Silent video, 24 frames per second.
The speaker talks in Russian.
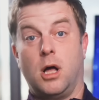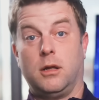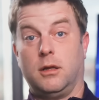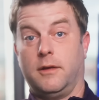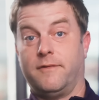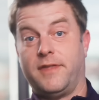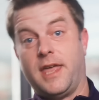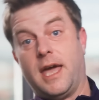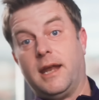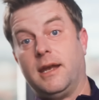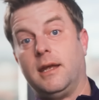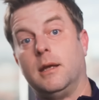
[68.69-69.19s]

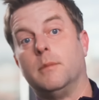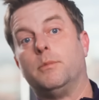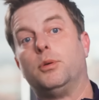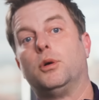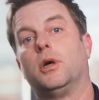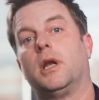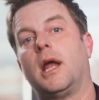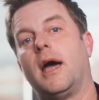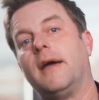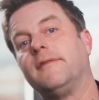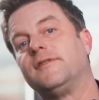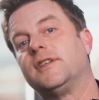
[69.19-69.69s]
Исходя из
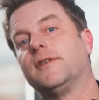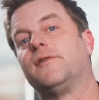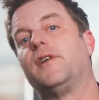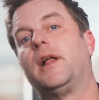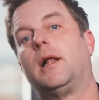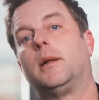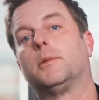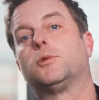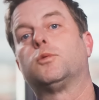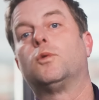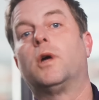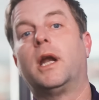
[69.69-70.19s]
всего этого, я
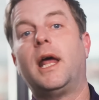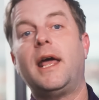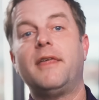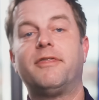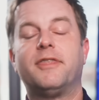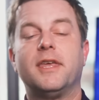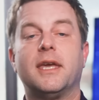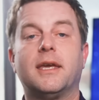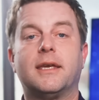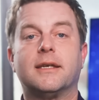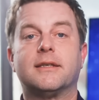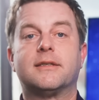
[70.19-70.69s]
разработал,
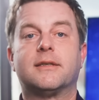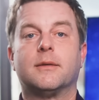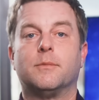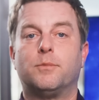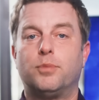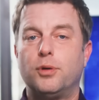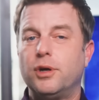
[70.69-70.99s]
как мне кажется,